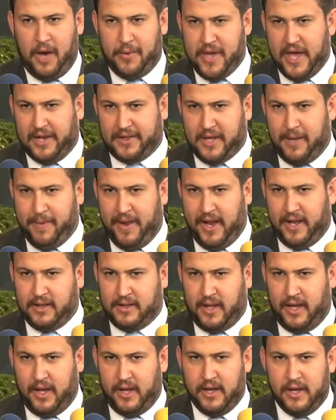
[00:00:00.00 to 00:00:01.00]

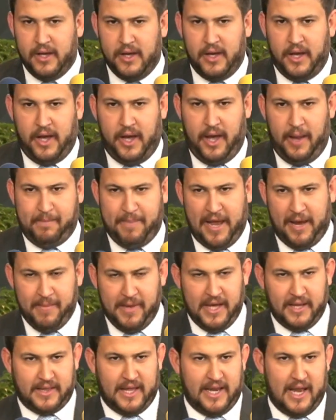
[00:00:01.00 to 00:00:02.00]
abiertamente eh,
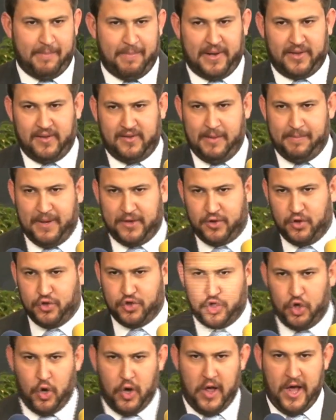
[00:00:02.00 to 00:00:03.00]
permitan la participación
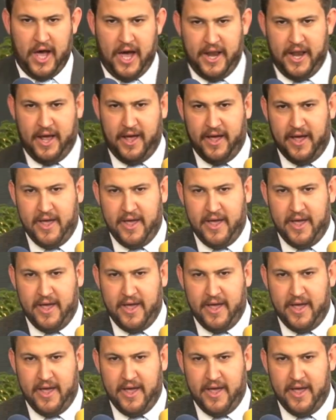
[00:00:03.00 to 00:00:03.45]
ciudadana